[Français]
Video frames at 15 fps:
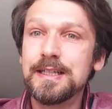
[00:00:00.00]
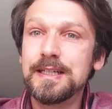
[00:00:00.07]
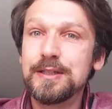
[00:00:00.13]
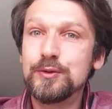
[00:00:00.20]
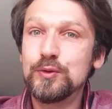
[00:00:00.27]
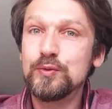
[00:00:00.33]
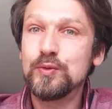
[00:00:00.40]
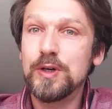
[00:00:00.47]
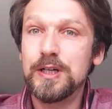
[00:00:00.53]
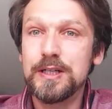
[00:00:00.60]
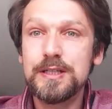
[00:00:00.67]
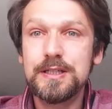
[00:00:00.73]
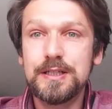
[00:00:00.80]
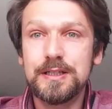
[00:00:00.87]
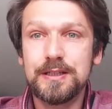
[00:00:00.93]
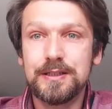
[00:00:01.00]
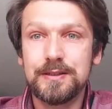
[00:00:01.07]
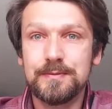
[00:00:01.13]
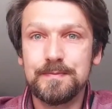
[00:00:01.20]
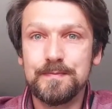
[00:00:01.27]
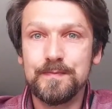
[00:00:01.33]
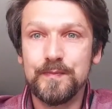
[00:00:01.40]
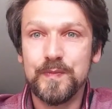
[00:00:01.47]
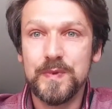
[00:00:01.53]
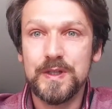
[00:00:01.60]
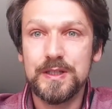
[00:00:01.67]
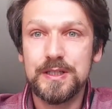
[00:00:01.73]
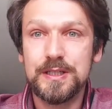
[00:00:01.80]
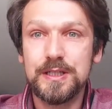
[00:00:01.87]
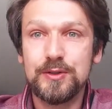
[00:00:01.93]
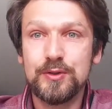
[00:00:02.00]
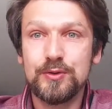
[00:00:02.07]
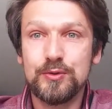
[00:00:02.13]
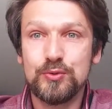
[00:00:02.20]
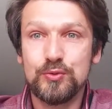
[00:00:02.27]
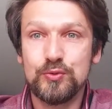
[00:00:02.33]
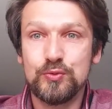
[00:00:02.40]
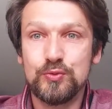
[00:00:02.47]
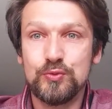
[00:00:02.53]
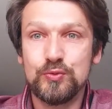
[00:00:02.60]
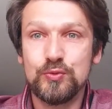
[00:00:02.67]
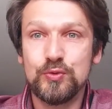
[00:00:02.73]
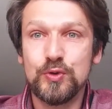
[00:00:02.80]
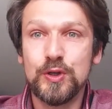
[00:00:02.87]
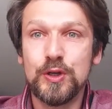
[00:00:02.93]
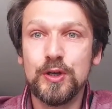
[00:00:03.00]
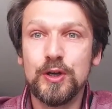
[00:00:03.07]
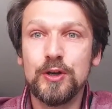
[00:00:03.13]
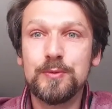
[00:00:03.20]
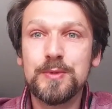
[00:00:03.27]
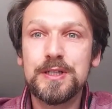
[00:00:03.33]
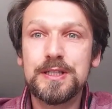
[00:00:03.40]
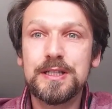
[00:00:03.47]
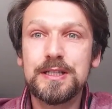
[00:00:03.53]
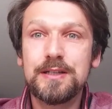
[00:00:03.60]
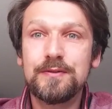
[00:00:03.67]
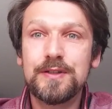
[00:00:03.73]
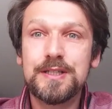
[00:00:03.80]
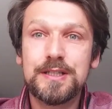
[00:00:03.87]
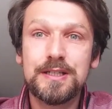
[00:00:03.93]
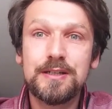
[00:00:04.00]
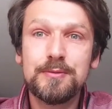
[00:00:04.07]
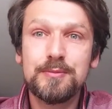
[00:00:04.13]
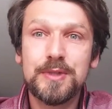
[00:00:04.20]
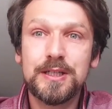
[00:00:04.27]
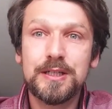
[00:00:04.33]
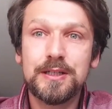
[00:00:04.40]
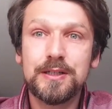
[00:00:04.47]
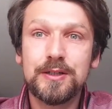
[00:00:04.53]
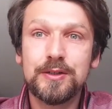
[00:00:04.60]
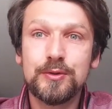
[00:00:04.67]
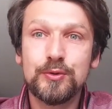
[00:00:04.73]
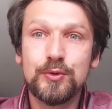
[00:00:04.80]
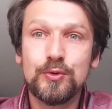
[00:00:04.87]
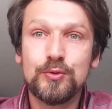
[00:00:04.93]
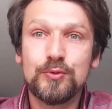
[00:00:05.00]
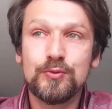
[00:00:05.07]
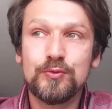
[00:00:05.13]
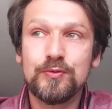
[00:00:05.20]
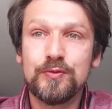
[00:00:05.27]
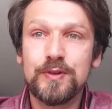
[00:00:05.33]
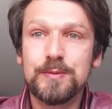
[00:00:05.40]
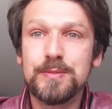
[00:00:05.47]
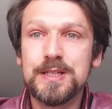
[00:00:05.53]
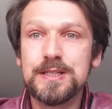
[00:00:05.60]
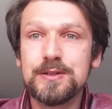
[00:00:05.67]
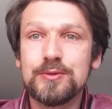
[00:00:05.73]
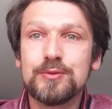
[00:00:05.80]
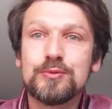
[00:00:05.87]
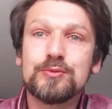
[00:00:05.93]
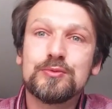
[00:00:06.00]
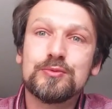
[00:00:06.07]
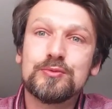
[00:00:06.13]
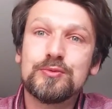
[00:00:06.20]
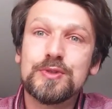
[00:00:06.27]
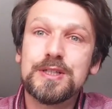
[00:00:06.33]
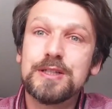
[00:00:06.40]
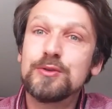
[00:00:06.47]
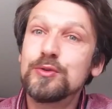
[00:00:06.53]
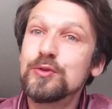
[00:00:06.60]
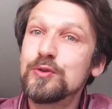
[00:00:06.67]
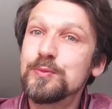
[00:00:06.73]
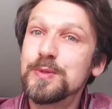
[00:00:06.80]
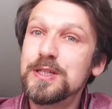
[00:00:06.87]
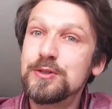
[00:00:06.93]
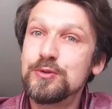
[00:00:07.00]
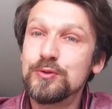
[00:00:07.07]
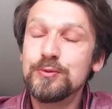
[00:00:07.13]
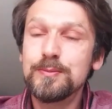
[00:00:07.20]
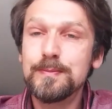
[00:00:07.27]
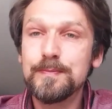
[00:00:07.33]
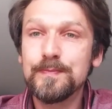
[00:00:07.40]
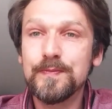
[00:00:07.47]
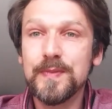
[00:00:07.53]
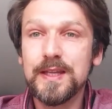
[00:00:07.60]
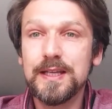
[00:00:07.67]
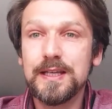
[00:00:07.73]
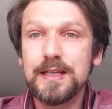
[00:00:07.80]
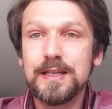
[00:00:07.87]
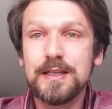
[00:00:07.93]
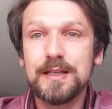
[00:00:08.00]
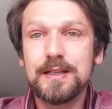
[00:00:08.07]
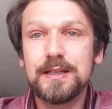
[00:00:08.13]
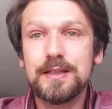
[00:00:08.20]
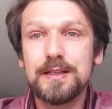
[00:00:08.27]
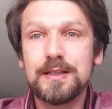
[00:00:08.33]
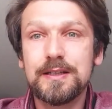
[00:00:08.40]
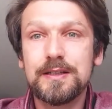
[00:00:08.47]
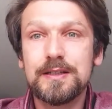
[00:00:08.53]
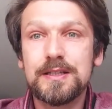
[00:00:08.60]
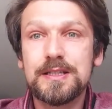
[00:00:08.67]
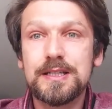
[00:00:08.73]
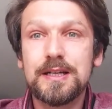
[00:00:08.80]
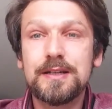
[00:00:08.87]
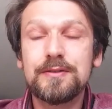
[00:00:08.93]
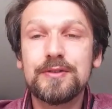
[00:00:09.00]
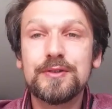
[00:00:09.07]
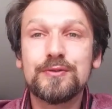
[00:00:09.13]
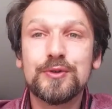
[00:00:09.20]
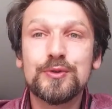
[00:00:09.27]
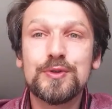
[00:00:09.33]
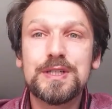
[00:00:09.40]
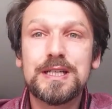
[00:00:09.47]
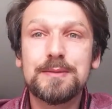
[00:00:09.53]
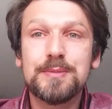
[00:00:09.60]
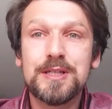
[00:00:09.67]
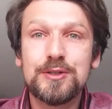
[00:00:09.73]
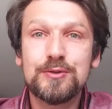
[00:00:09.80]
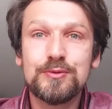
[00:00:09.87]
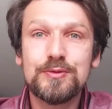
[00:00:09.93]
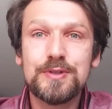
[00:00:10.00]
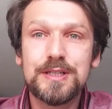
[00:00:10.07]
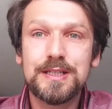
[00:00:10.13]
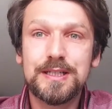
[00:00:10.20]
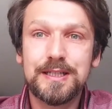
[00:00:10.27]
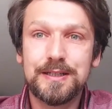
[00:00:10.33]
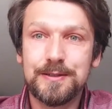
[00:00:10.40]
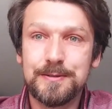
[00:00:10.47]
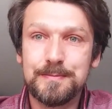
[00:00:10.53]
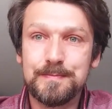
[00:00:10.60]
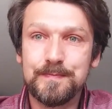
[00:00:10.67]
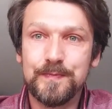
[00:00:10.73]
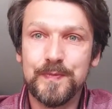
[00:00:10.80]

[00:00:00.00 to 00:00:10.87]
Et donc voilà, c'est un, un métier difficile, mais que l'on fait parce que c'est notre passion et ça, vivre de sa passion, euh,